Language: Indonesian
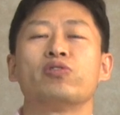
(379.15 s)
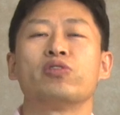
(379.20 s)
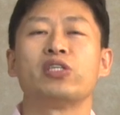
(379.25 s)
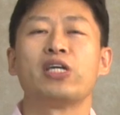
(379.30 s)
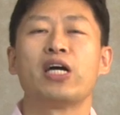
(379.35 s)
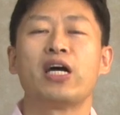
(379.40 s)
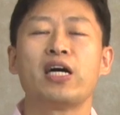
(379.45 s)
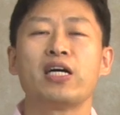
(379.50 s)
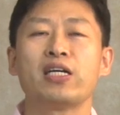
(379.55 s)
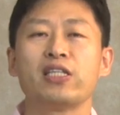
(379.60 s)

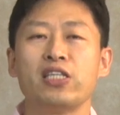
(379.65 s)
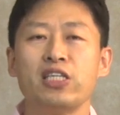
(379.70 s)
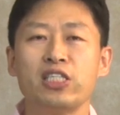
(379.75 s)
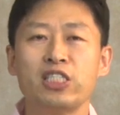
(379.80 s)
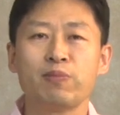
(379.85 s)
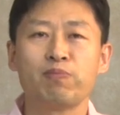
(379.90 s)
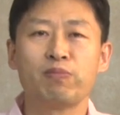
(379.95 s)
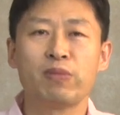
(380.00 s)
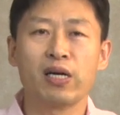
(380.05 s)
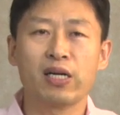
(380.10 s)
yang
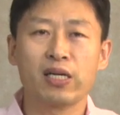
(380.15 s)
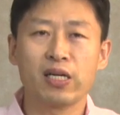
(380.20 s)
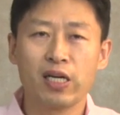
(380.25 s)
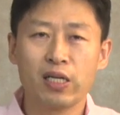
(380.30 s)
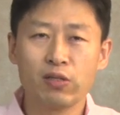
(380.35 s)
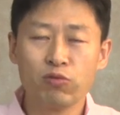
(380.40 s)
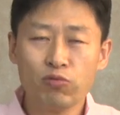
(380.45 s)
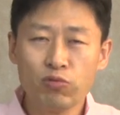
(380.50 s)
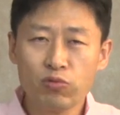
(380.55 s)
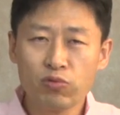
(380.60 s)

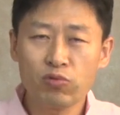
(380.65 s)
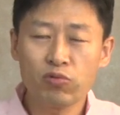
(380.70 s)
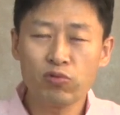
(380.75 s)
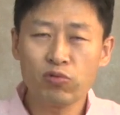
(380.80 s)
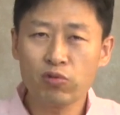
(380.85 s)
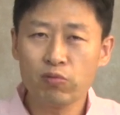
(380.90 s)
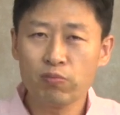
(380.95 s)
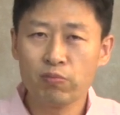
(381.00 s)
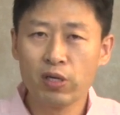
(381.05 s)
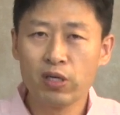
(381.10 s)
diciptakan
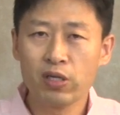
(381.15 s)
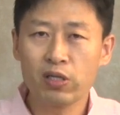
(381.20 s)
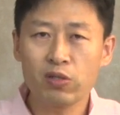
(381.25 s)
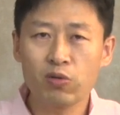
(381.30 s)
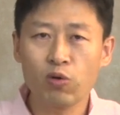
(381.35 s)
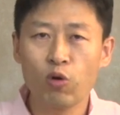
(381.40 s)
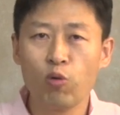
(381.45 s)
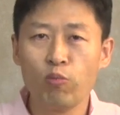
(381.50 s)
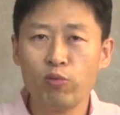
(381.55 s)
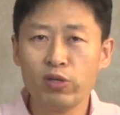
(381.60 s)
untuk
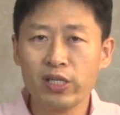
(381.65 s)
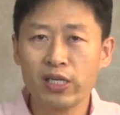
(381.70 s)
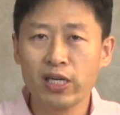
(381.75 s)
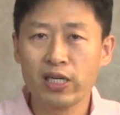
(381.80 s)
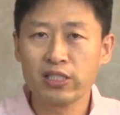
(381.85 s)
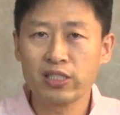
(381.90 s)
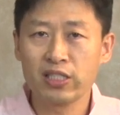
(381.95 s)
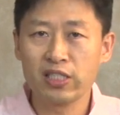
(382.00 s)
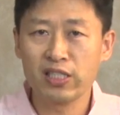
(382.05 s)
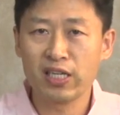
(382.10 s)

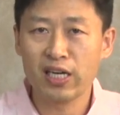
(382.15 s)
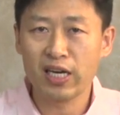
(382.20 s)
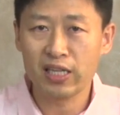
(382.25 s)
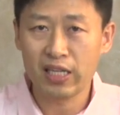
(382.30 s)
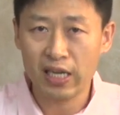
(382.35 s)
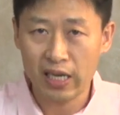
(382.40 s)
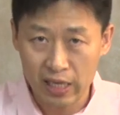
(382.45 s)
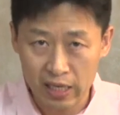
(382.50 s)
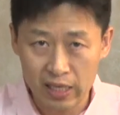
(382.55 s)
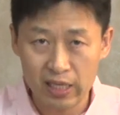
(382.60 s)
berkomunikasi dengan
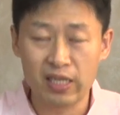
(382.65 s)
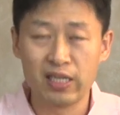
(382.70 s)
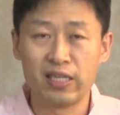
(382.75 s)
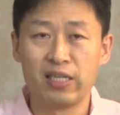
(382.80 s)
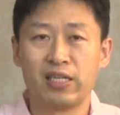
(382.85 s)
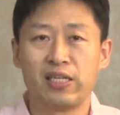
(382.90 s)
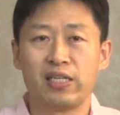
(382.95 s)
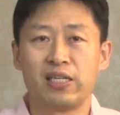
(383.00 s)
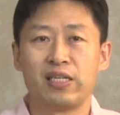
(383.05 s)
Allah.